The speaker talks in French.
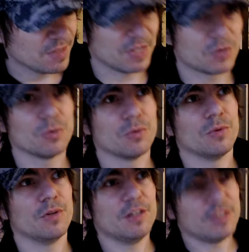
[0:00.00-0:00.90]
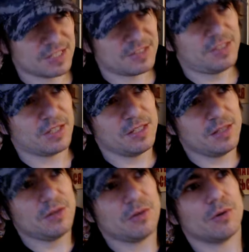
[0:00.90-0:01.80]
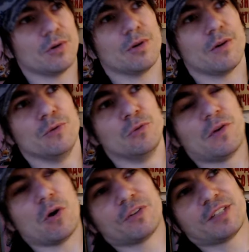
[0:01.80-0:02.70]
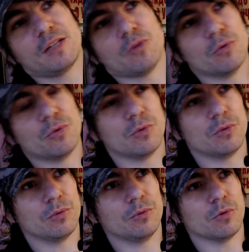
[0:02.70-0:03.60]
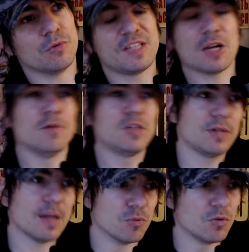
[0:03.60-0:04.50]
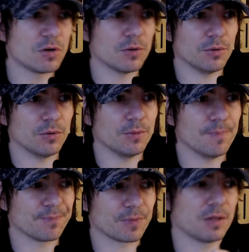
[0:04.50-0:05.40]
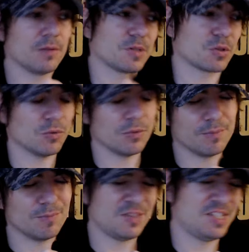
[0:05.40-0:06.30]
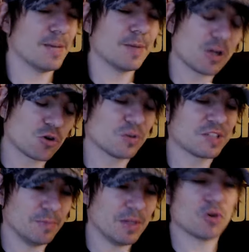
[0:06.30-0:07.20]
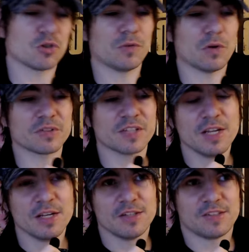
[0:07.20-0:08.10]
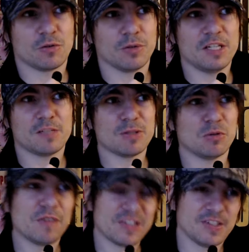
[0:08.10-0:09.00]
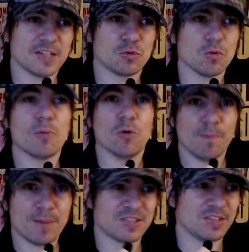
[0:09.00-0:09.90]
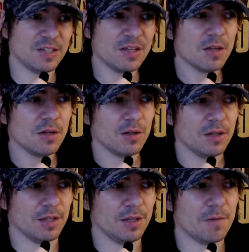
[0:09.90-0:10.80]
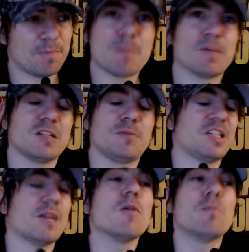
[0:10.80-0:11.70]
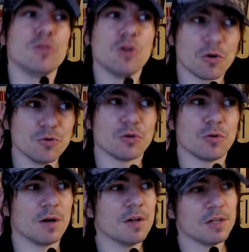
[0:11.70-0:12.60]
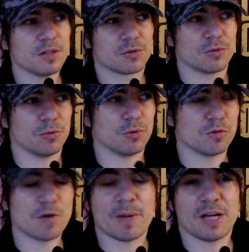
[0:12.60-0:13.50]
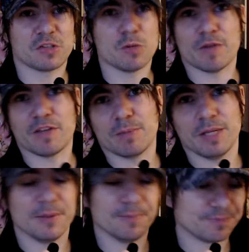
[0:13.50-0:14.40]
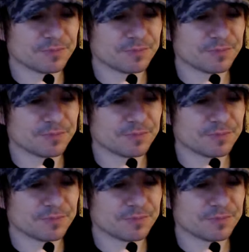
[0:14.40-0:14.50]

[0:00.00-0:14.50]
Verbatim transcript: c'est que cette série euh, nous fait rentrer dans le, dans le cercle vicieux de la boucle, euh, parce que s'il y a bien quelque chose qui me dérange en France, c'est qu'on a une espèce de fascination pour le passé et pas le passé spécialement le plus glorieux, quoi. Parce que je vois par exemple avec mes.